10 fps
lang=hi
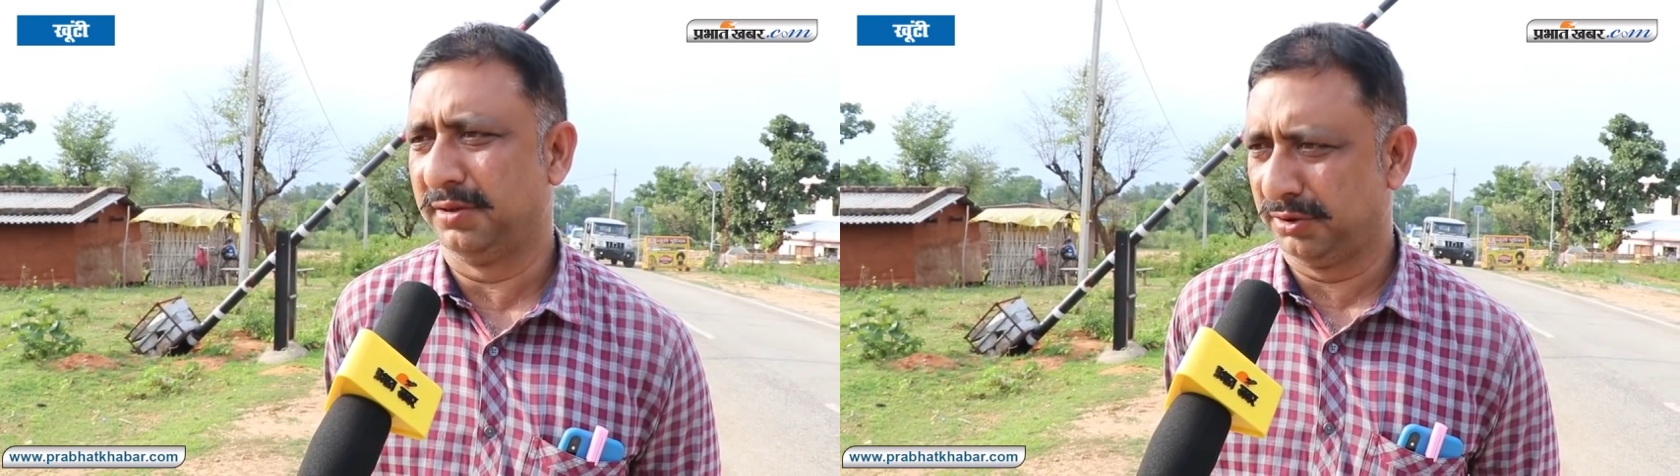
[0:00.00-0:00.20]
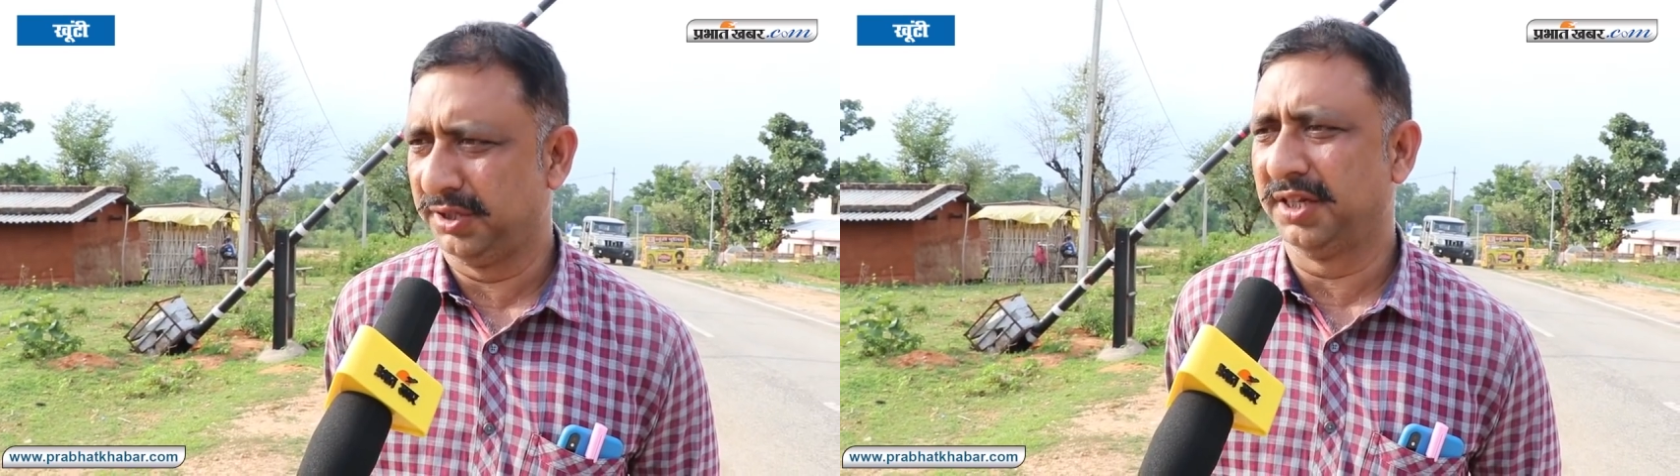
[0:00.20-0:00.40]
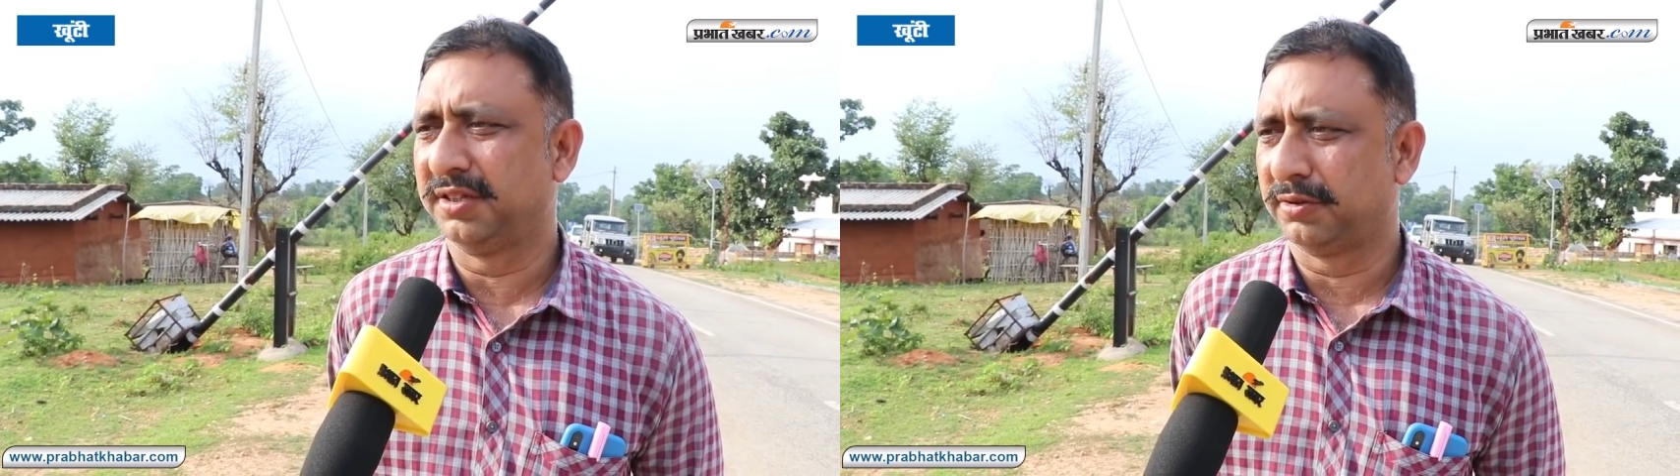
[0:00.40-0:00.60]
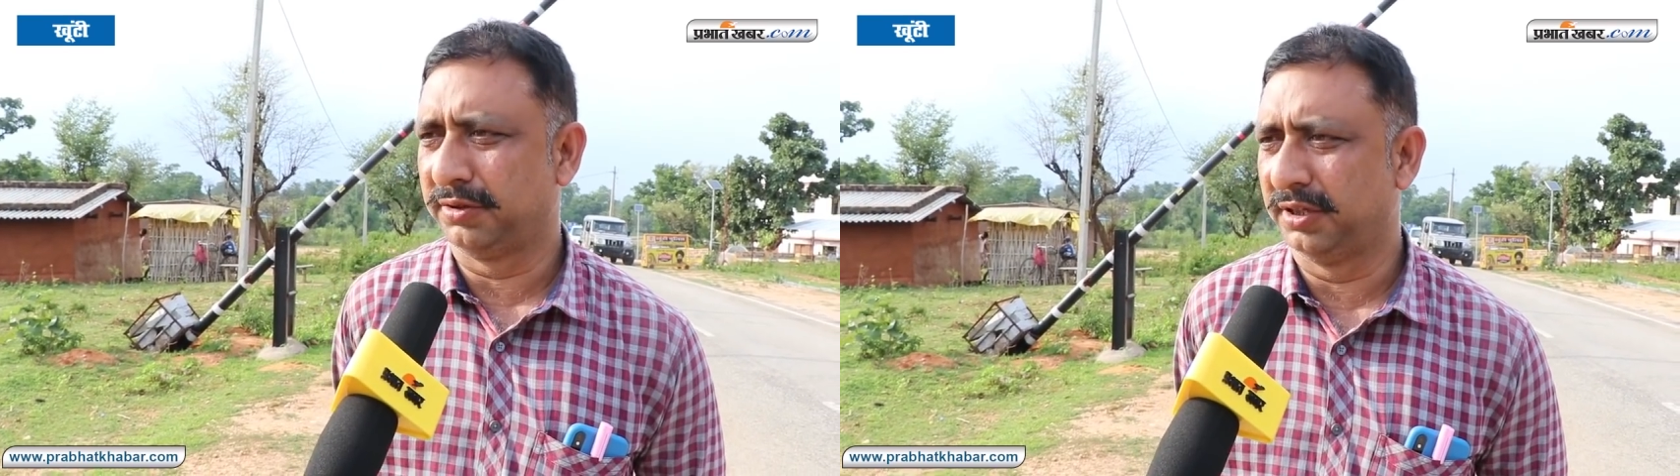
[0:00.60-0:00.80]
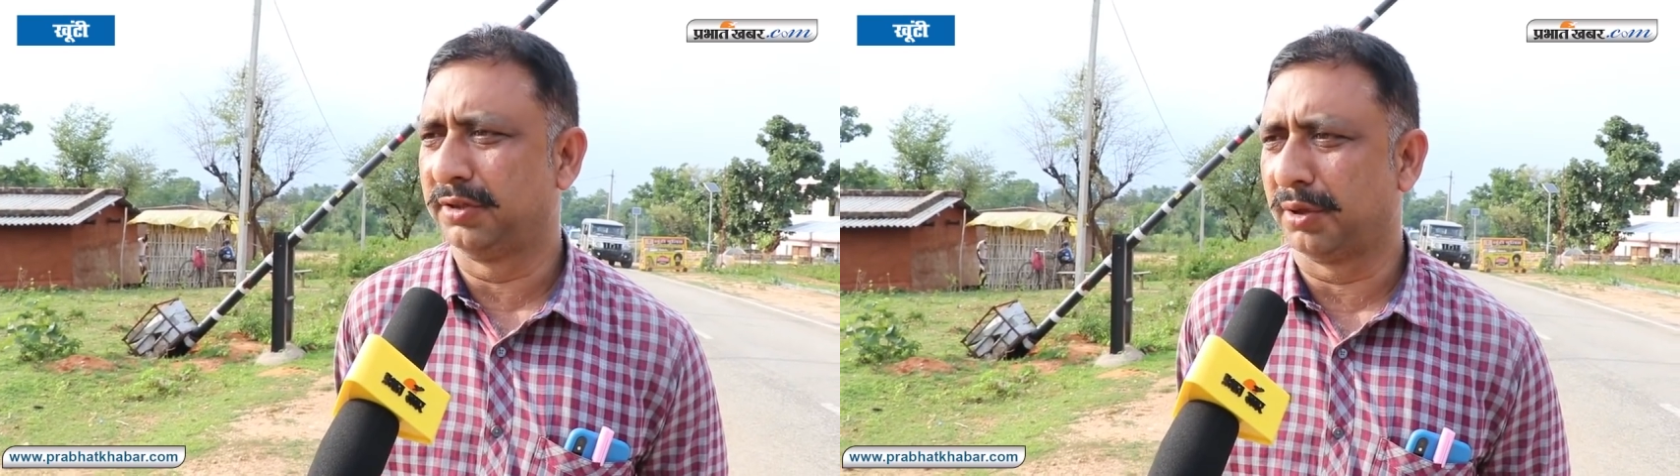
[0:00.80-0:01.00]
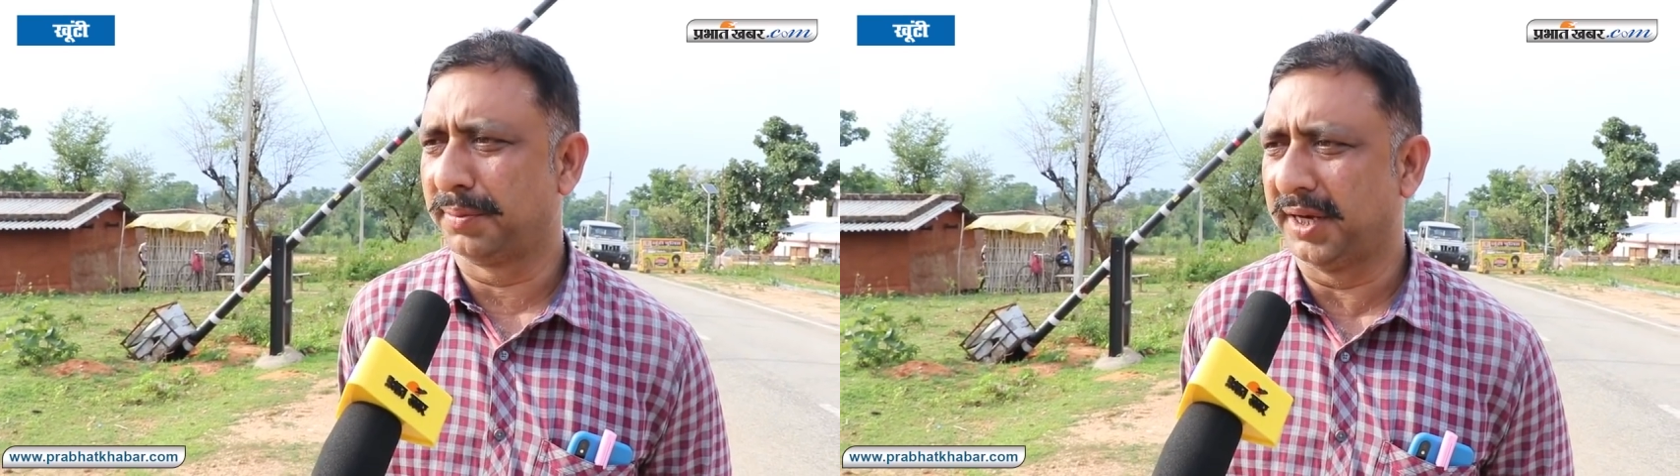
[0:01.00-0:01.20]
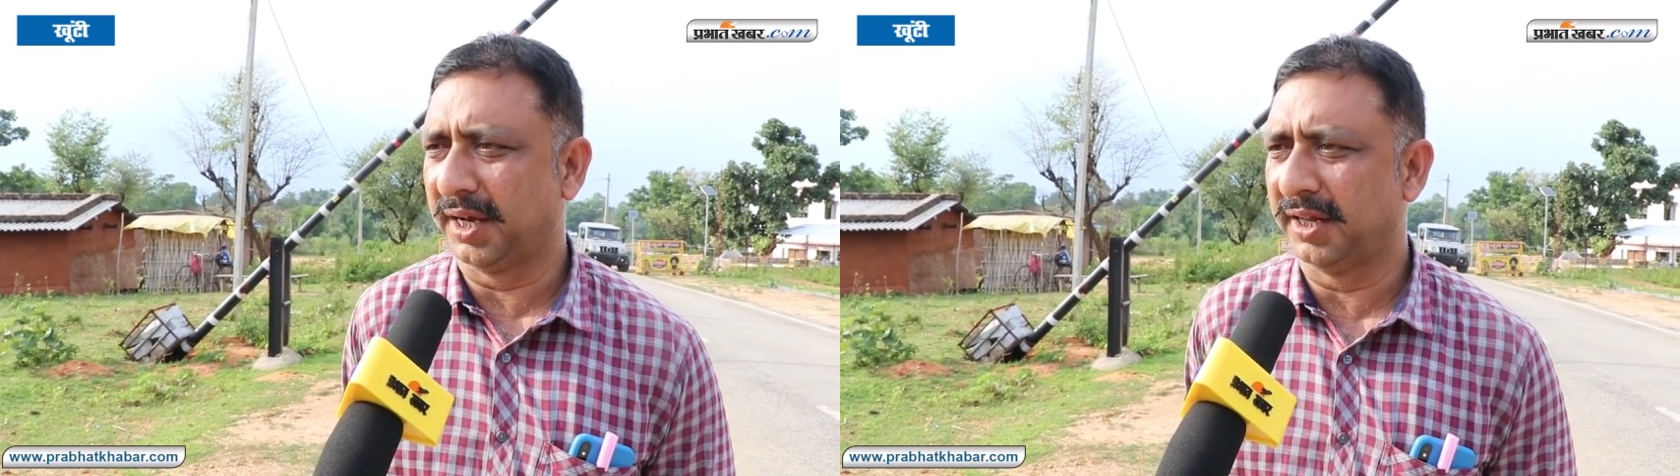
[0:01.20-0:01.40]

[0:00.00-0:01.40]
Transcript: जो सीधे सीधे तौर पर ये